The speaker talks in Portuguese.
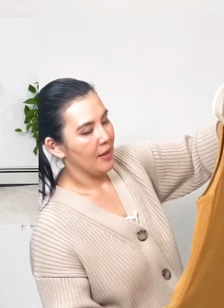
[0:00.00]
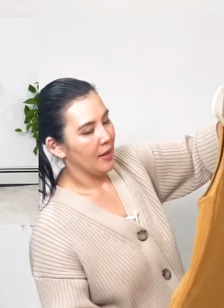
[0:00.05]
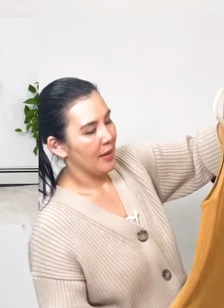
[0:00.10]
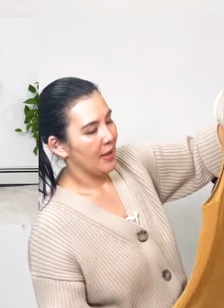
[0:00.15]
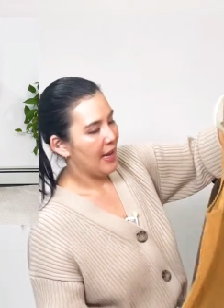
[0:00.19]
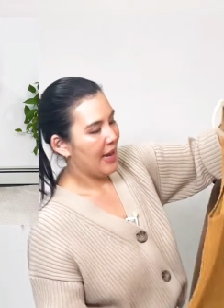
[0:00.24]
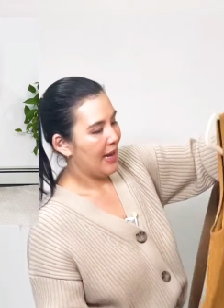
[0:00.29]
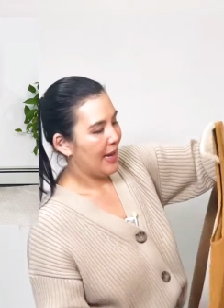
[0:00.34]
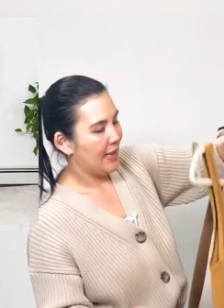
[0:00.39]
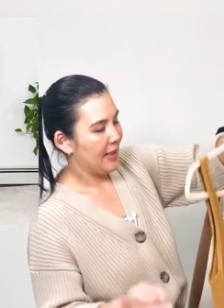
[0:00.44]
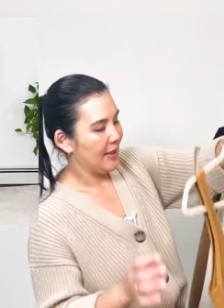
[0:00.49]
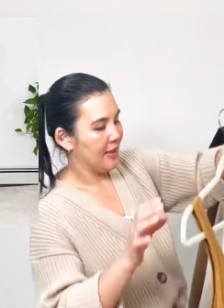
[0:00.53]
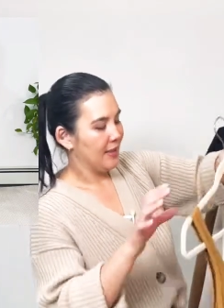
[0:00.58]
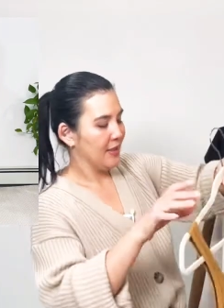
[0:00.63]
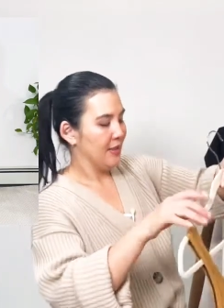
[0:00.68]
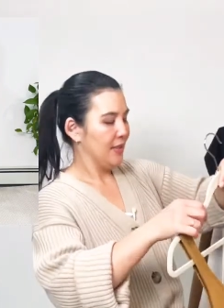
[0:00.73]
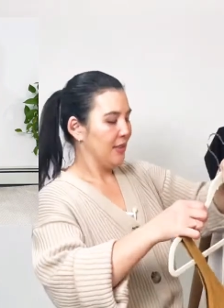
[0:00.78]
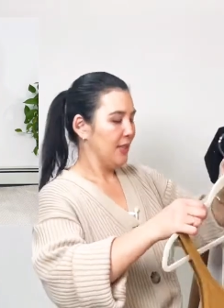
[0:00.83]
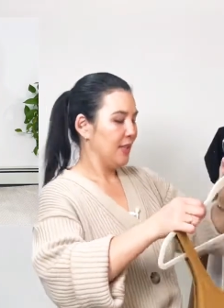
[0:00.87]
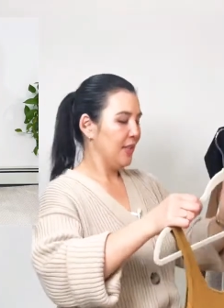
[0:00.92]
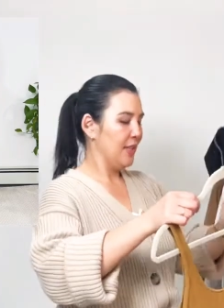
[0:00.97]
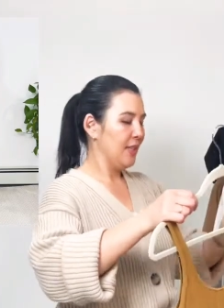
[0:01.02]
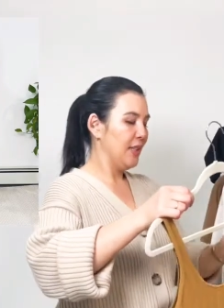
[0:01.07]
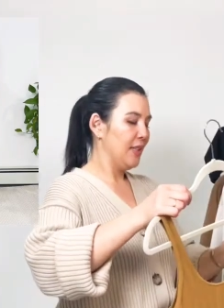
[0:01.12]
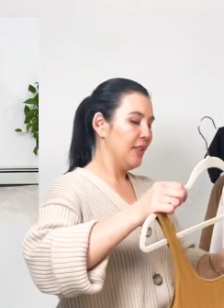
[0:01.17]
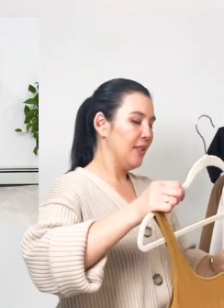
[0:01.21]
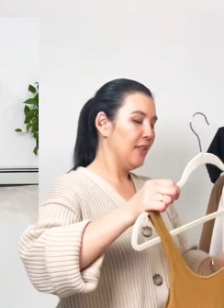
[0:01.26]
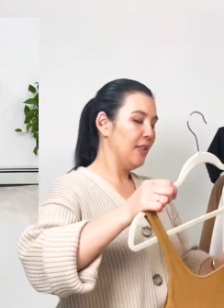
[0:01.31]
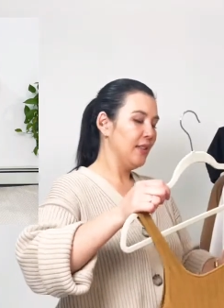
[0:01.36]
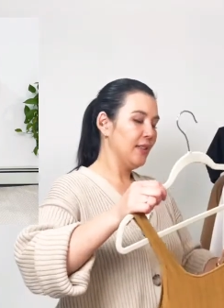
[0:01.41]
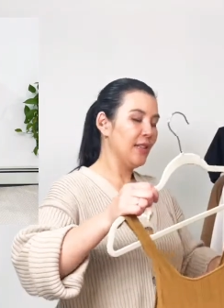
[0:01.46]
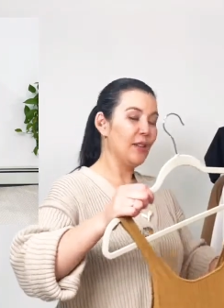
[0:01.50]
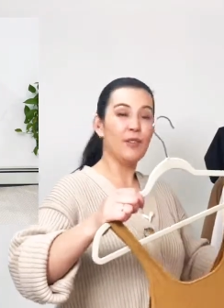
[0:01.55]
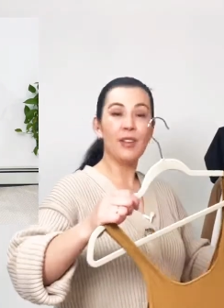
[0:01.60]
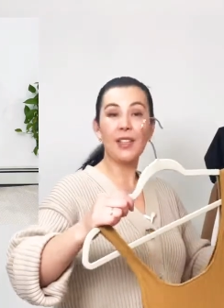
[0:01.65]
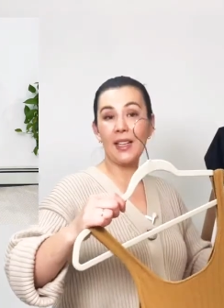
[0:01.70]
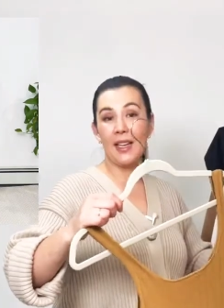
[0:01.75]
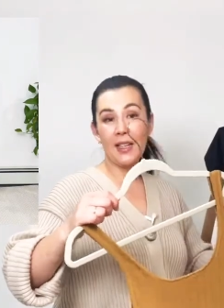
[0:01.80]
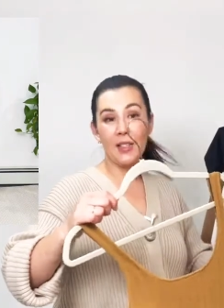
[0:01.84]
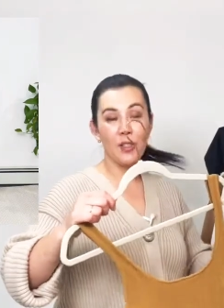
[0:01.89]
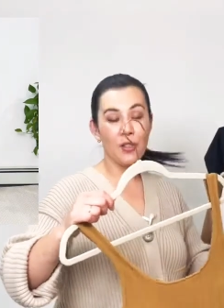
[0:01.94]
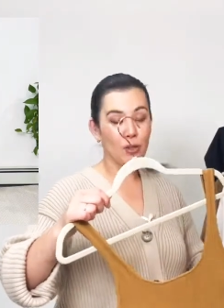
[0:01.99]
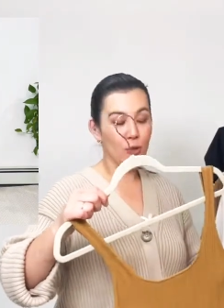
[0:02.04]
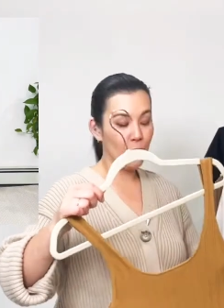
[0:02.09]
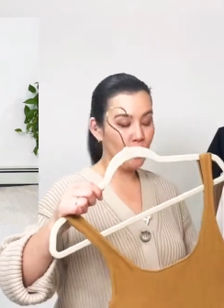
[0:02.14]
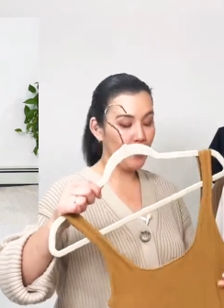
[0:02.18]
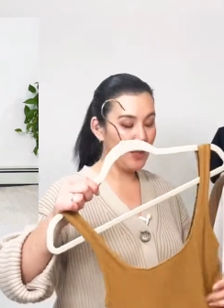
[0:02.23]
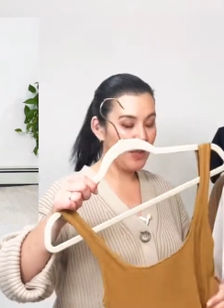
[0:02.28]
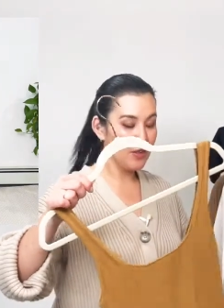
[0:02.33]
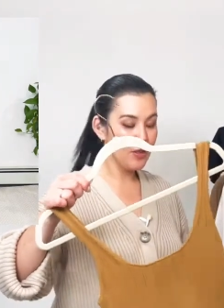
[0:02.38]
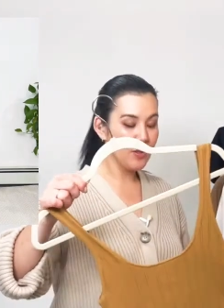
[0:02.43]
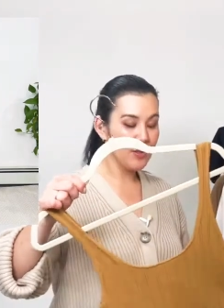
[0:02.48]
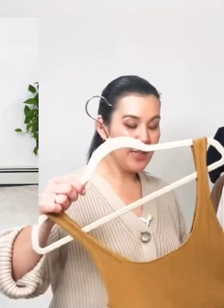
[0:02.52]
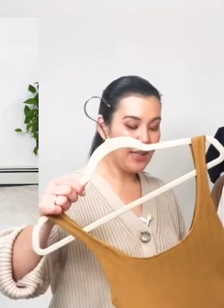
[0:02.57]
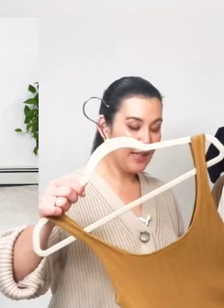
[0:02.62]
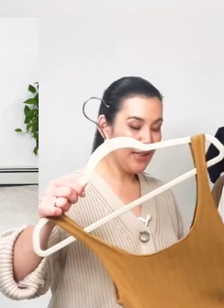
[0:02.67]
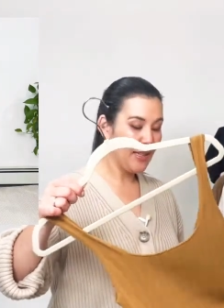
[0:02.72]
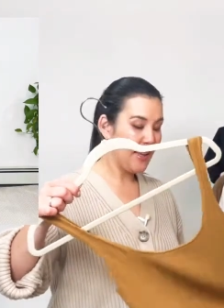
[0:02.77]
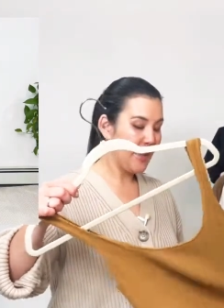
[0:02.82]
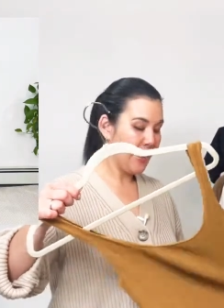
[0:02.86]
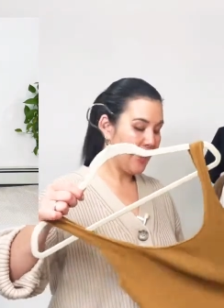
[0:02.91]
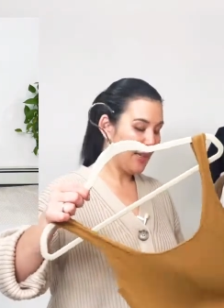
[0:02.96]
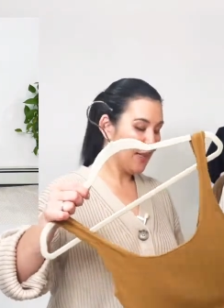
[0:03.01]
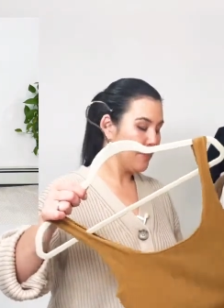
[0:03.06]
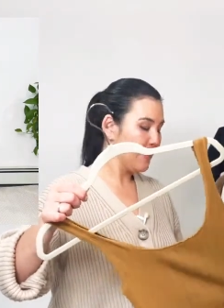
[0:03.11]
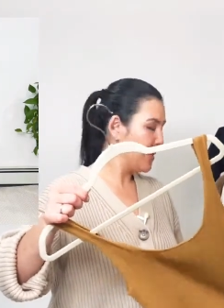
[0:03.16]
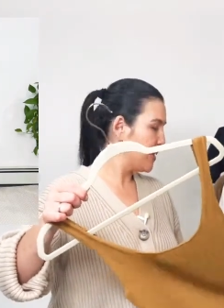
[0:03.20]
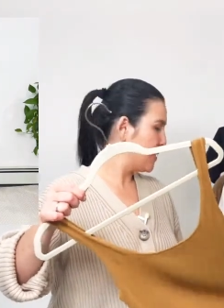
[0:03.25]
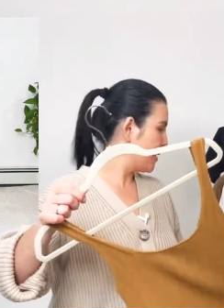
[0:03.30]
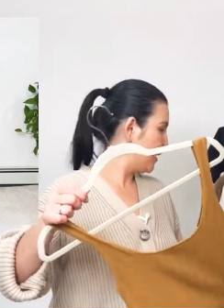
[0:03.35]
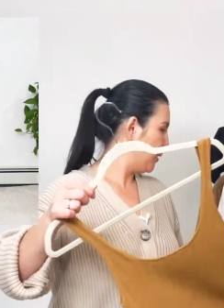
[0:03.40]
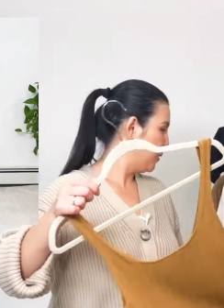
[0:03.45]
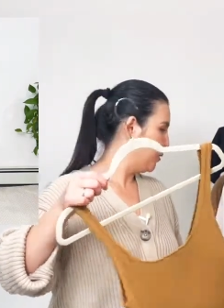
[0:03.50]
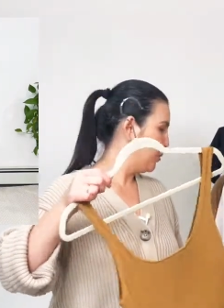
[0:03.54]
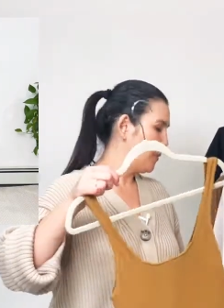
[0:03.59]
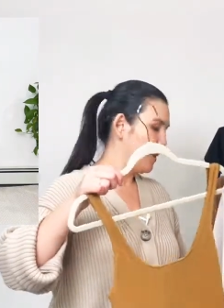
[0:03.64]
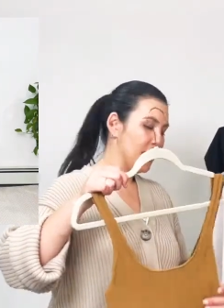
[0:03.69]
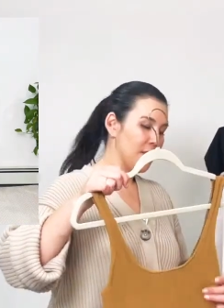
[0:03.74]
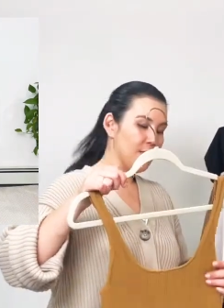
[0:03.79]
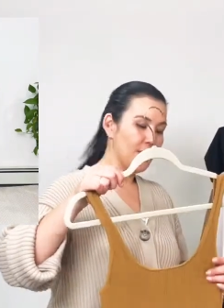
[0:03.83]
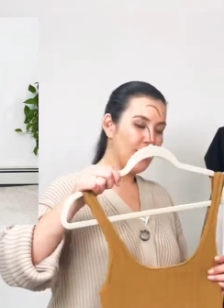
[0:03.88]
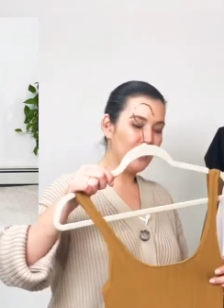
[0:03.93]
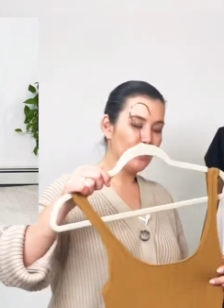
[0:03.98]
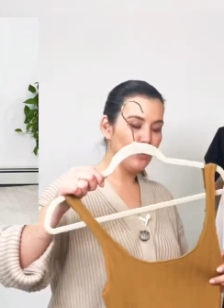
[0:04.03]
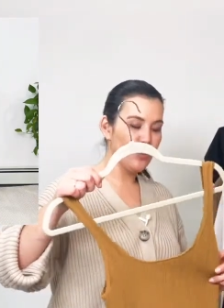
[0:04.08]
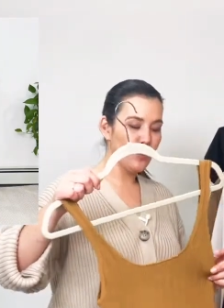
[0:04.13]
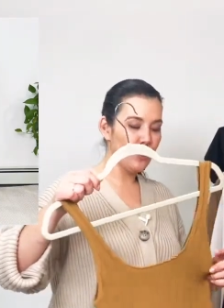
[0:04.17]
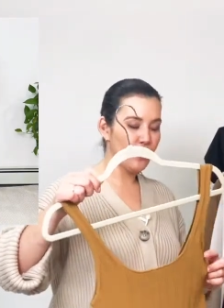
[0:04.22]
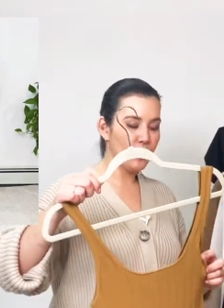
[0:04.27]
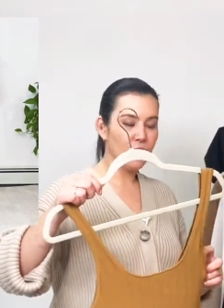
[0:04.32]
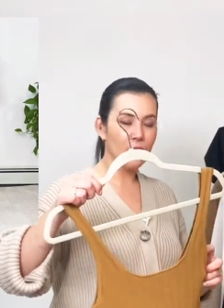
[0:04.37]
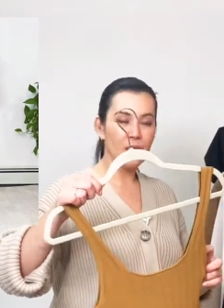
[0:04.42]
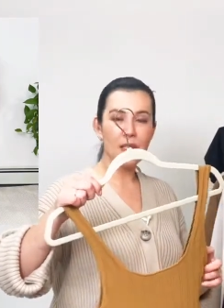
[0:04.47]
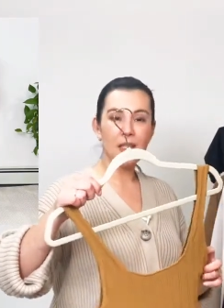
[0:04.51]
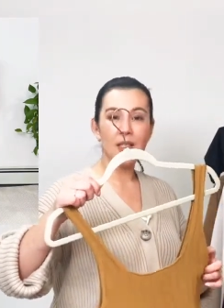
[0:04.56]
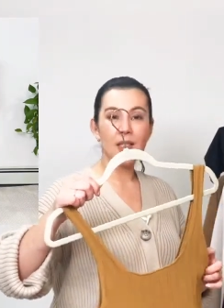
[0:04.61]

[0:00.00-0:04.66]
cara e na verdade acho que o preço dela era mais alto mesmo, era uns